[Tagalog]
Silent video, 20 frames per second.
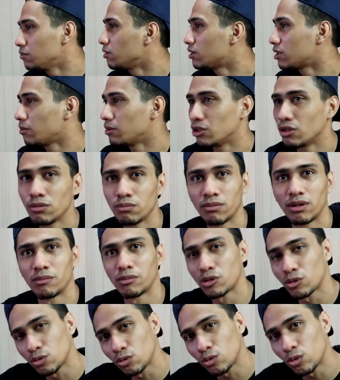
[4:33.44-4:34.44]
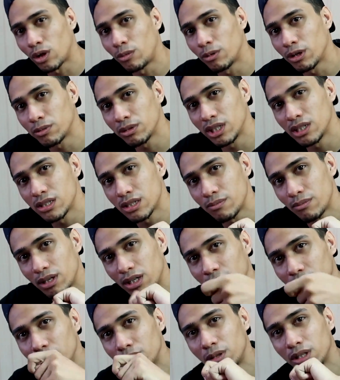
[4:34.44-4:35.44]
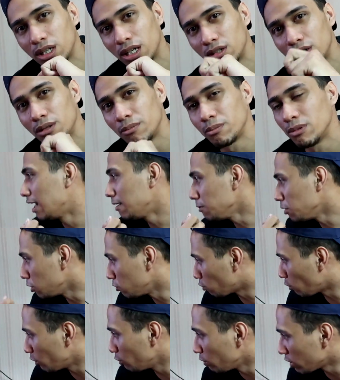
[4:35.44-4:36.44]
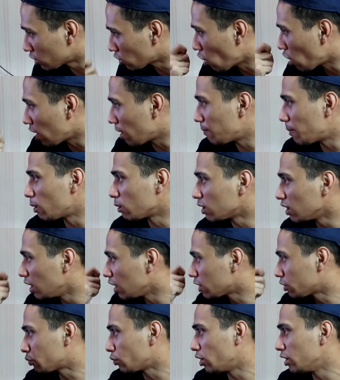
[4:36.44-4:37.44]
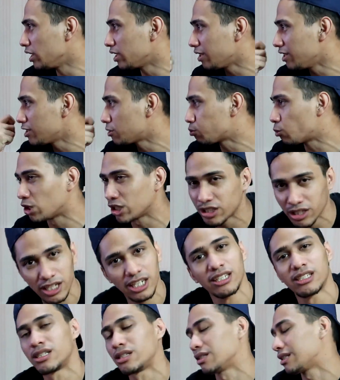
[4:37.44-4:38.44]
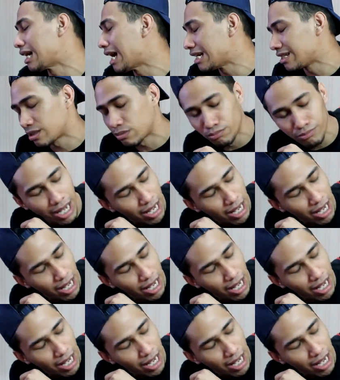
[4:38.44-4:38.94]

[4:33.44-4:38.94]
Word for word: ibig sabihin nun, matututo ka mag, mag ano, mag ano. I mean, when we talk about electronic esports, it's, guys,